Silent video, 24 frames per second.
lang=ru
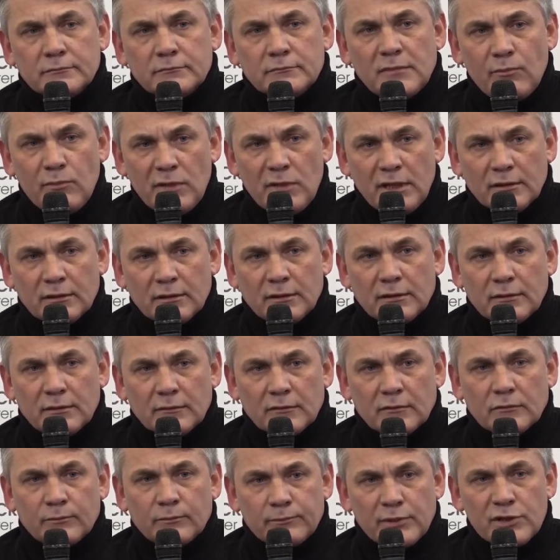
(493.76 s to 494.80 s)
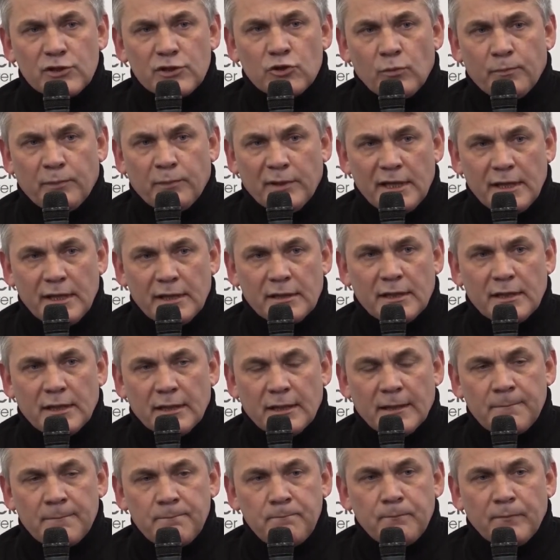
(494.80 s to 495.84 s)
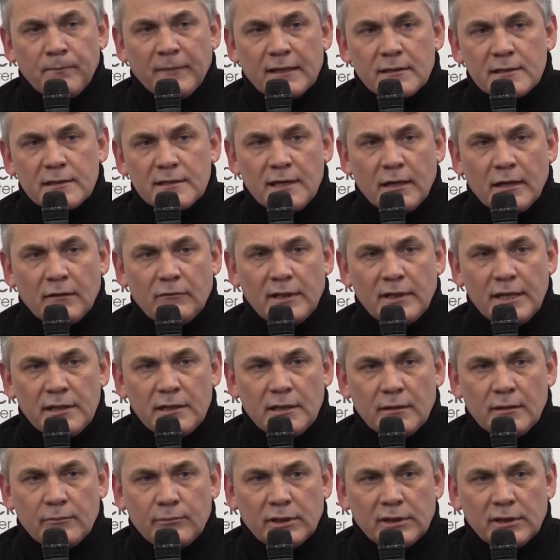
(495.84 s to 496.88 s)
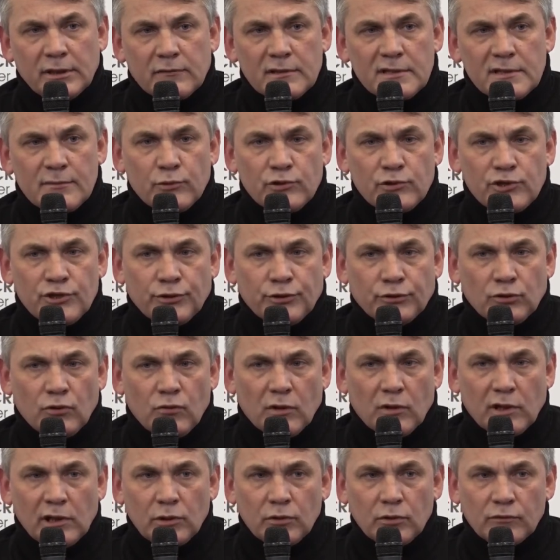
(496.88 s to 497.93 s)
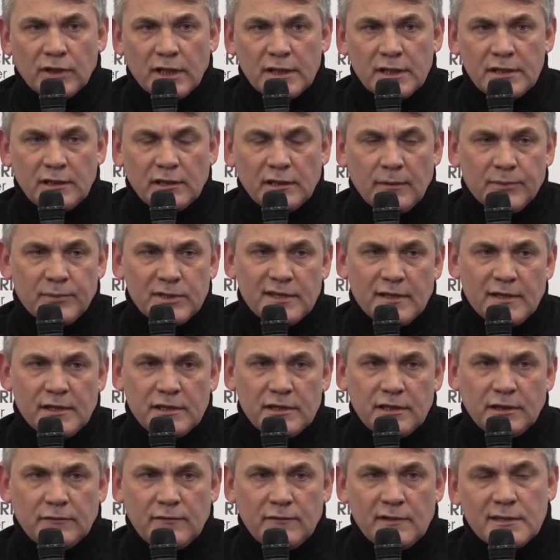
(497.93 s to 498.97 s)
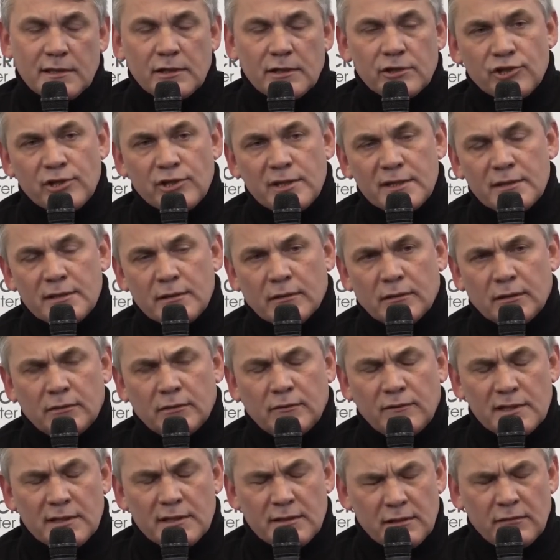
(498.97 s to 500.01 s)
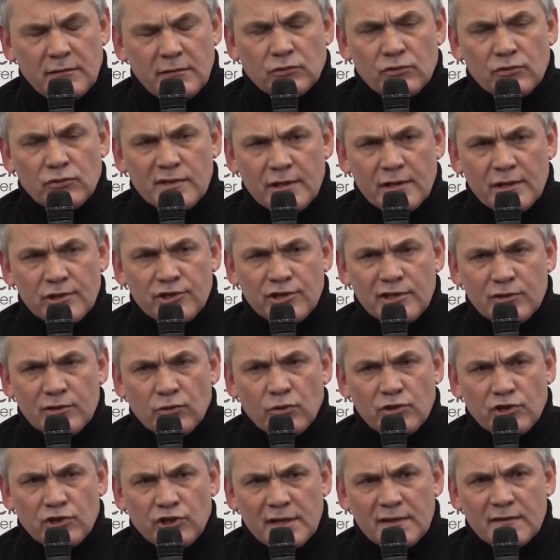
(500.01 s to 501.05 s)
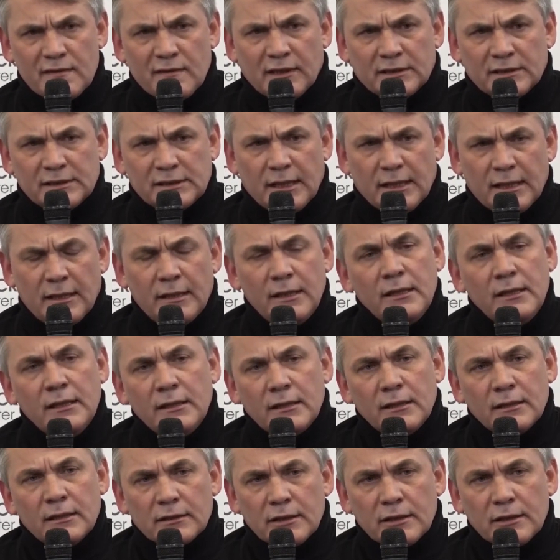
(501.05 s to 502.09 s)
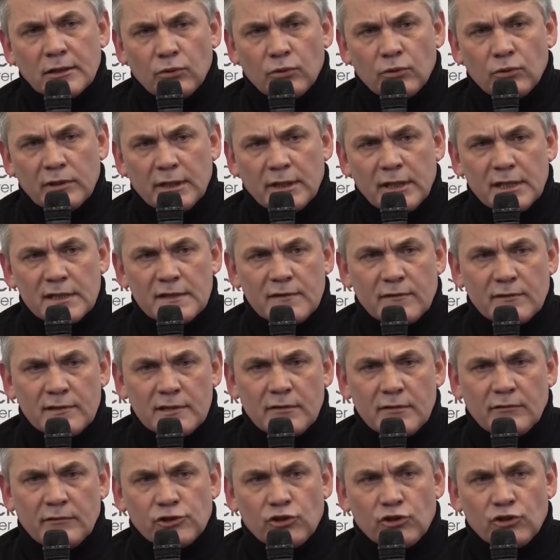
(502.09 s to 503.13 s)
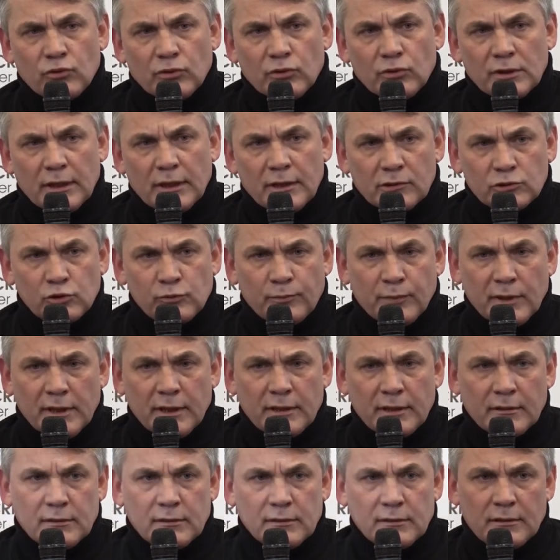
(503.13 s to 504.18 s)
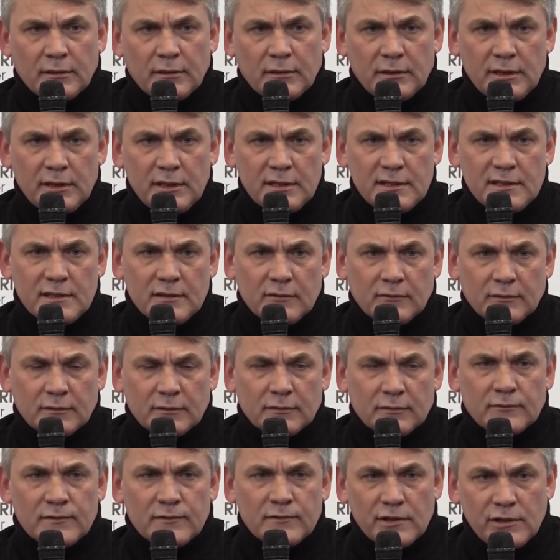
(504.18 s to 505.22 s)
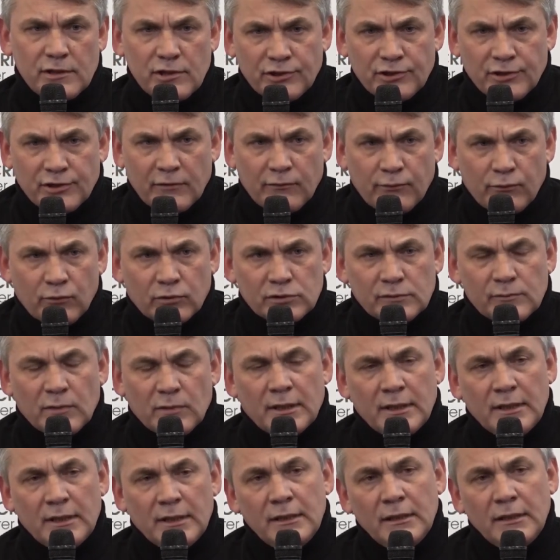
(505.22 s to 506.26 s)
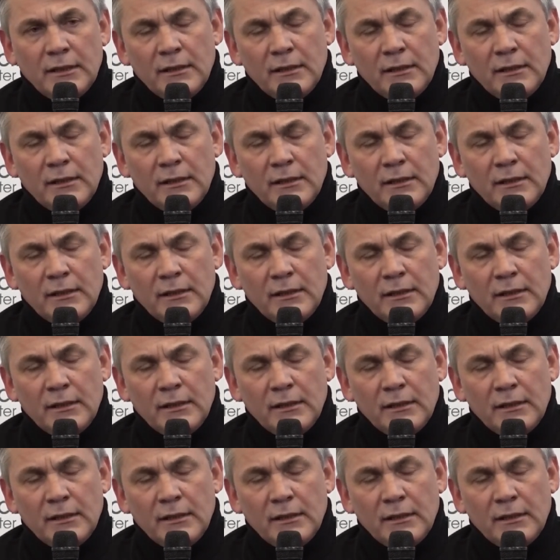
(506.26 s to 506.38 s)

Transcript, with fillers: момент поступления заявления было возбуждено уголовное дело по статье 206, 296 часть 2. Это хулиганство, совершенное группой лиц в циничной форме.